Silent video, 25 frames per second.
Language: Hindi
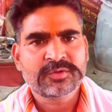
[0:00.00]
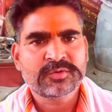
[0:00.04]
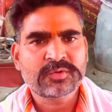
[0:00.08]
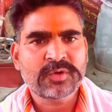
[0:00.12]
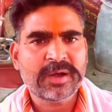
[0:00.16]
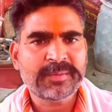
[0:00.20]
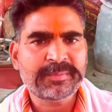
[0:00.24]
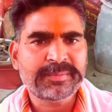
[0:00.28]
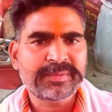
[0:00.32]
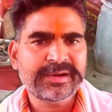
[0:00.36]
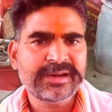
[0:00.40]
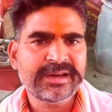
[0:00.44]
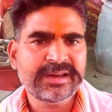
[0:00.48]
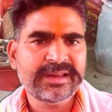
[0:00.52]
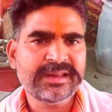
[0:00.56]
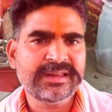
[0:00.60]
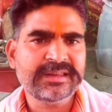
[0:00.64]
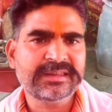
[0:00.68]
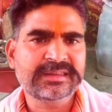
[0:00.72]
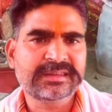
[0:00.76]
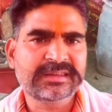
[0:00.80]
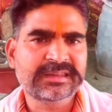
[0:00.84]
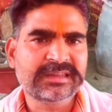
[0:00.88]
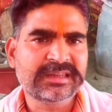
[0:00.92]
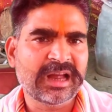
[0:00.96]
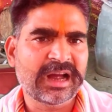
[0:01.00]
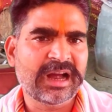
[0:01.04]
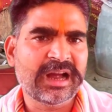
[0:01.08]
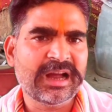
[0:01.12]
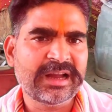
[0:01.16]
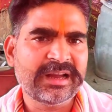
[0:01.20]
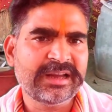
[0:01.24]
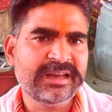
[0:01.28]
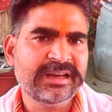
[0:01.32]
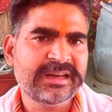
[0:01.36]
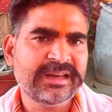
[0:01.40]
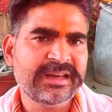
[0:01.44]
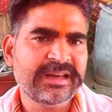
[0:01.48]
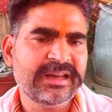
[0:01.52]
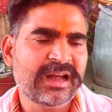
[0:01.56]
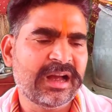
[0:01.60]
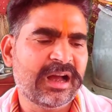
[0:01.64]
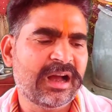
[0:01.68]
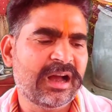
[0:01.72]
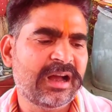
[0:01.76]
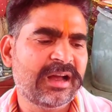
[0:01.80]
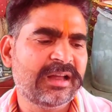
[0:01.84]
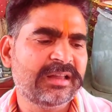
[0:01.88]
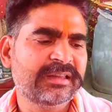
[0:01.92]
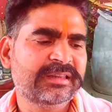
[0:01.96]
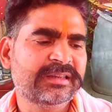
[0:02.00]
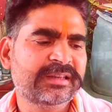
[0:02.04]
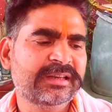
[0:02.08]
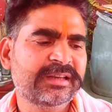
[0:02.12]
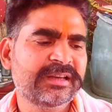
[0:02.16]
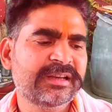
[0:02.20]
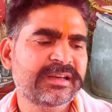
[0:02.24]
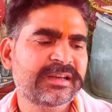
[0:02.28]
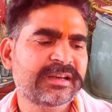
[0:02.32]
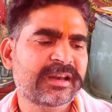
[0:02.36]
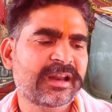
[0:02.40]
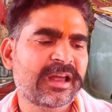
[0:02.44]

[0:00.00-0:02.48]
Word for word: तो अपने दाहिने हाथ के